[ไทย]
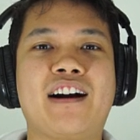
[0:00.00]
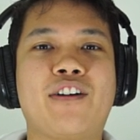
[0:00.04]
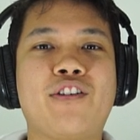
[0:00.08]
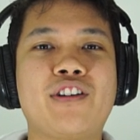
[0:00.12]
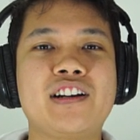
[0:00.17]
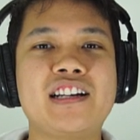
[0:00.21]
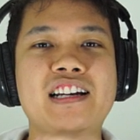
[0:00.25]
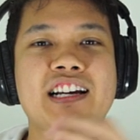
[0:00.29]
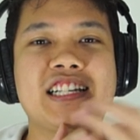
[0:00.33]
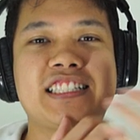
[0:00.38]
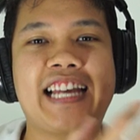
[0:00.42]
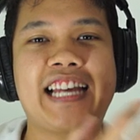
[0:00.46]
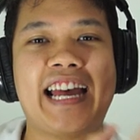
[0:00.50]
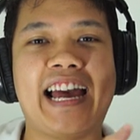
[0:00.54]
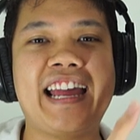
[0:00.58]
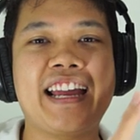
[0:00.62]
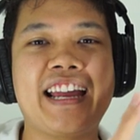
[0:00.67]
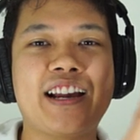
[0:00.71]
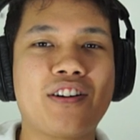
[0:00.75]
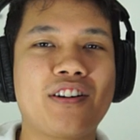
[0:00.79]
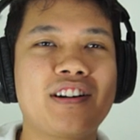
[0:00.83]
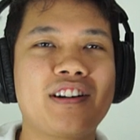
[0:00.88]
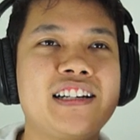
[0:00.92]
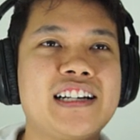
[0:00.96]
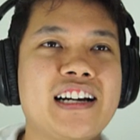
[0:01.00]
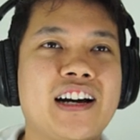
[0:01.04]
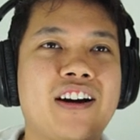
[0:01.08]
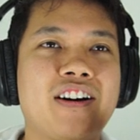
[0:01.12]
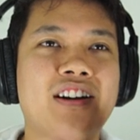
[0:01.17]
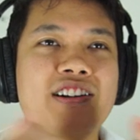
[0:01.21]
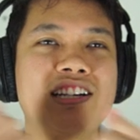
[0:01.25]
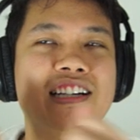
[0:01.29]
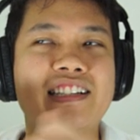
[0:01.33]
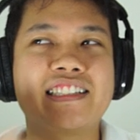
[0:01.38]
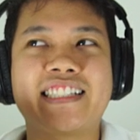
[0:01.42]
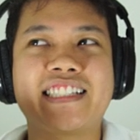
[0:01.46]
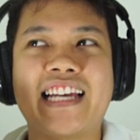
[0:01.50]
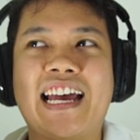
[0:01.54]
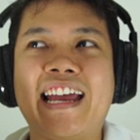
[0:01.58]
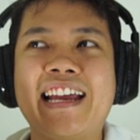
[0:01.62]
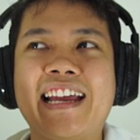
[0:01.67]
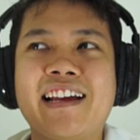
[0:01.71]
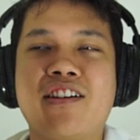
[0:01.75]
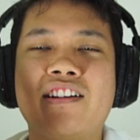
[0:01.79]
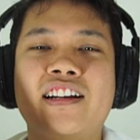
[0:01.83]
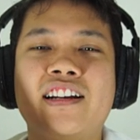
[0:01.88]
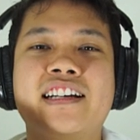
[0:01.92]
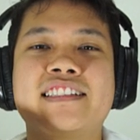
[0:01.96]
คนหนึ่งแชร์คนหนึ่งแช
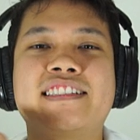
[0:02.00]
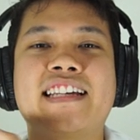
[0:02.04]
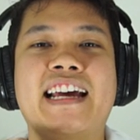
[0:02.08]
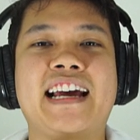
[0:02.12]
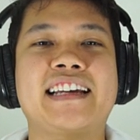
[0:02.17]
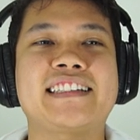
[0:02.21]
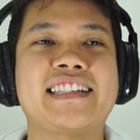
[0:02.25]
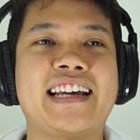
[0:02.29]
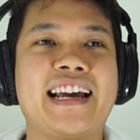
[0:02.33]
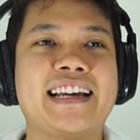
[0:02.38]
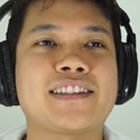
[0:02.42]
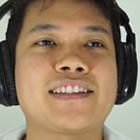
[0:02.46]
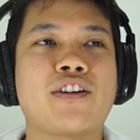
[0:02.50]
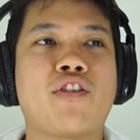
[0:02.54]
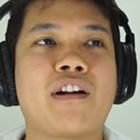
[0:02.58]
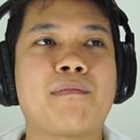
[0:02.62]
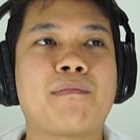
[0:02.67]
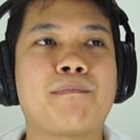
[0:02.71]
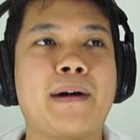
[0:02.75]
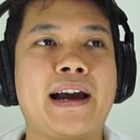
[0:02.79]
ร์คนหนึ่งแชร์ต่อ